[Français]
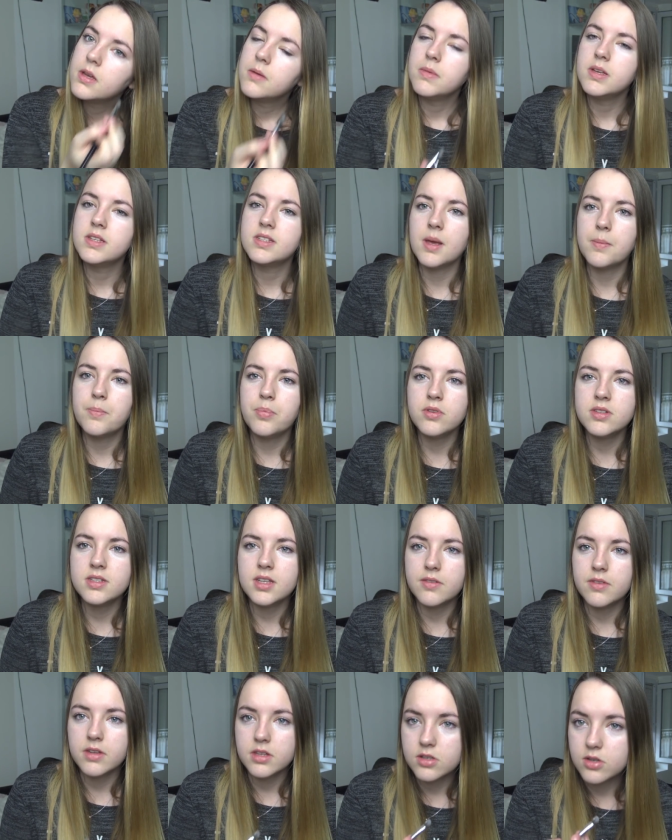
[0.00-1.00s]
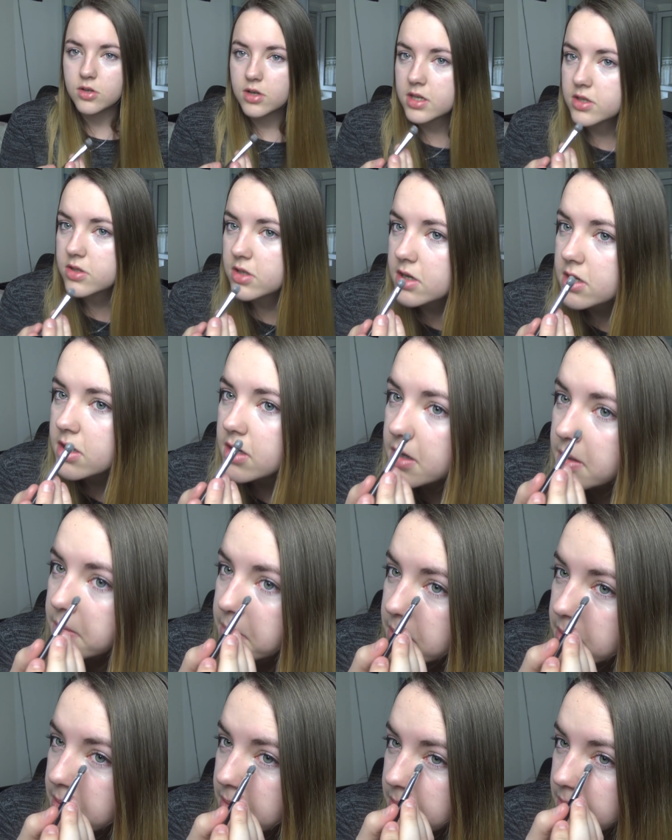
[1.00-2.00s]
Mais ça peut servir de correcteur quand
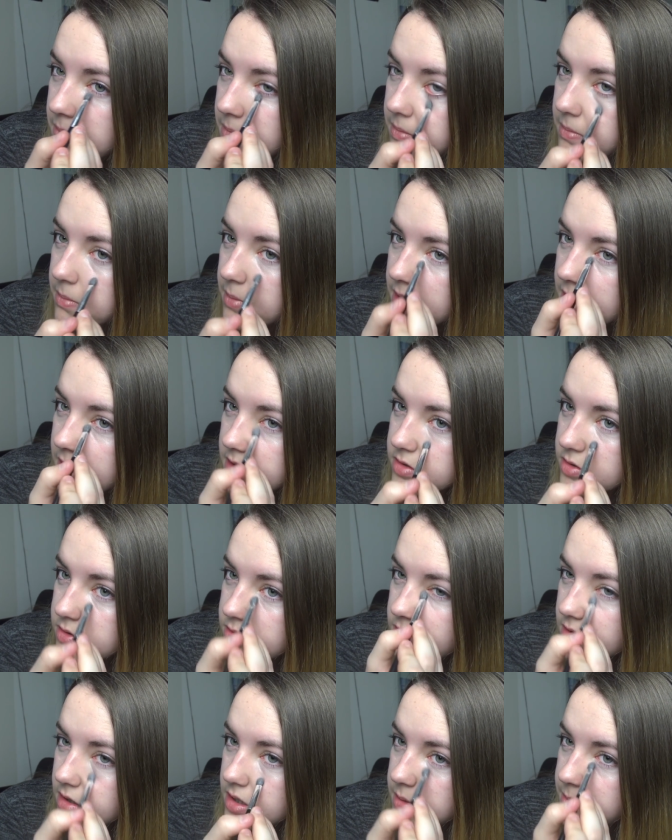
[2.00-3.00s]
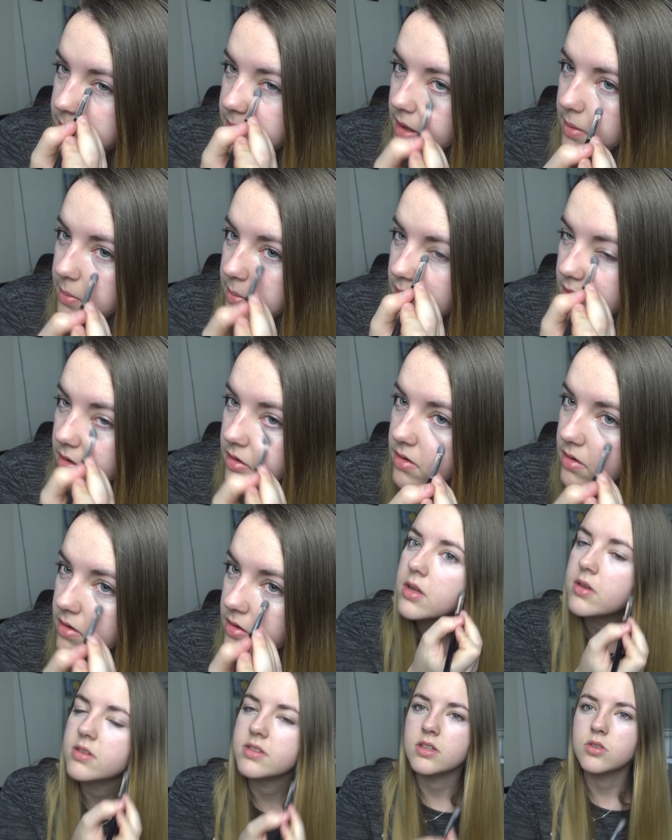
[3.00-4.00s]
même. Malgré que ce soit hyper blanc.
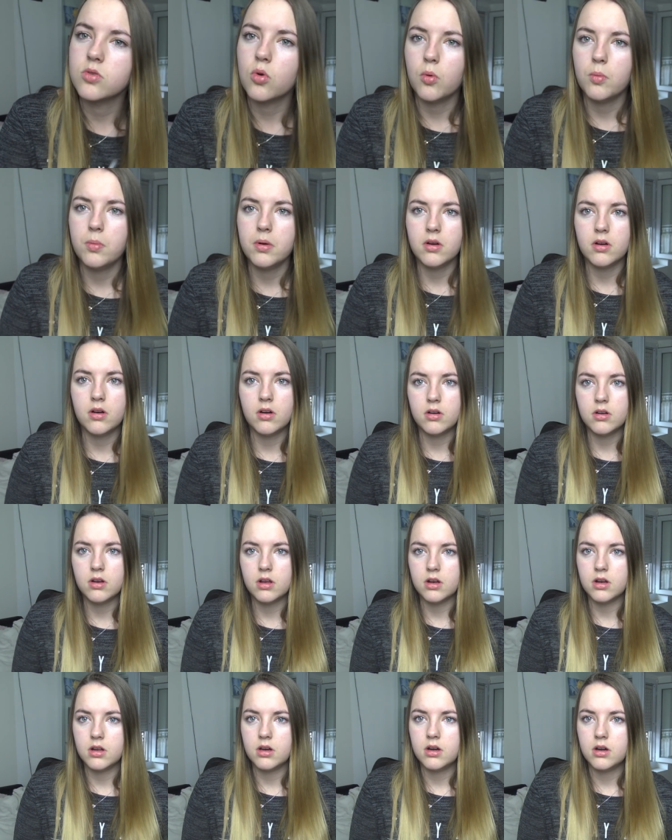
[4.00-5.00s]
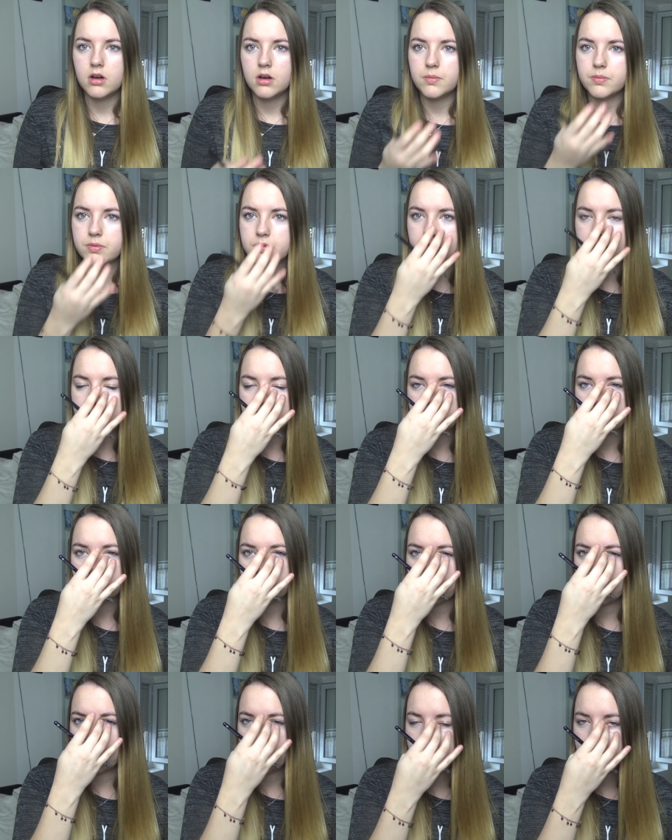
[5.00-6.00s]
Non, c'est trop blanc. Oh là là, putain, on dirait que je
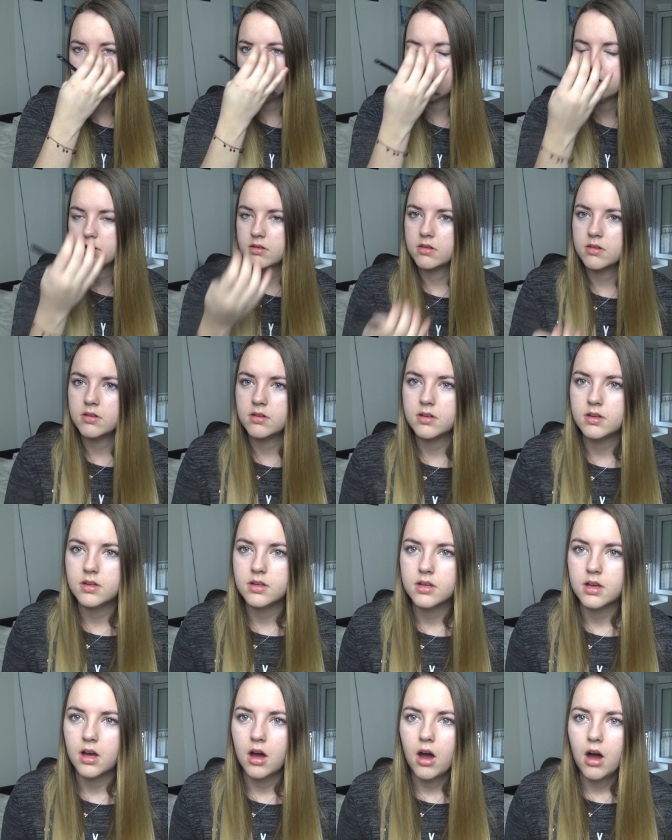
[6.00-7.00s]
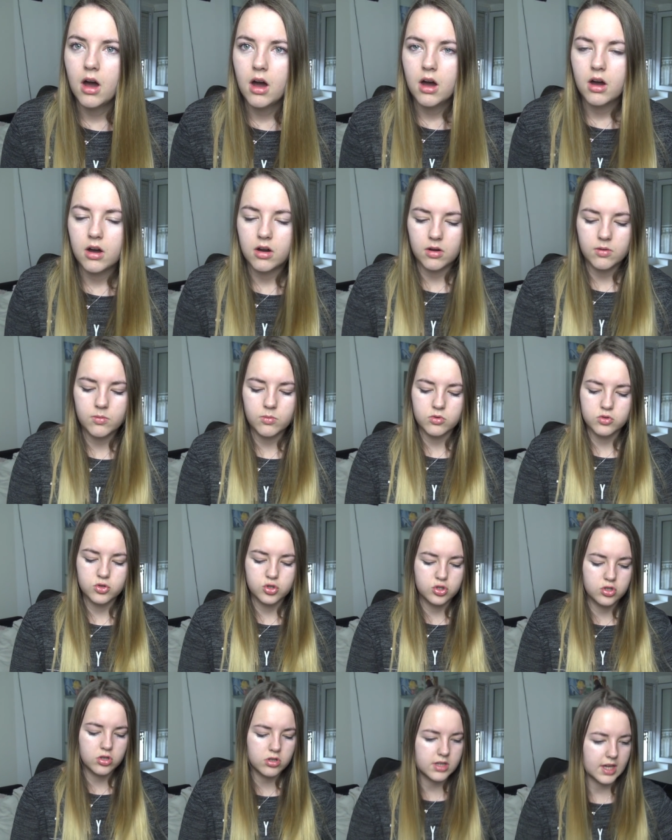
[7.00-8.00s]
suis malade. Oh, oh mon
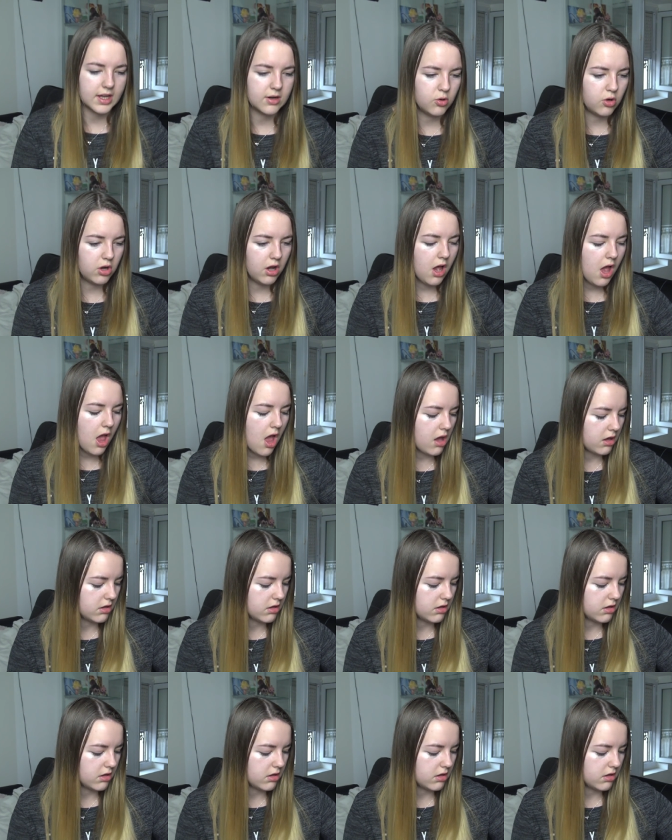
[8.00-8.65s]
dieu, quelle horreur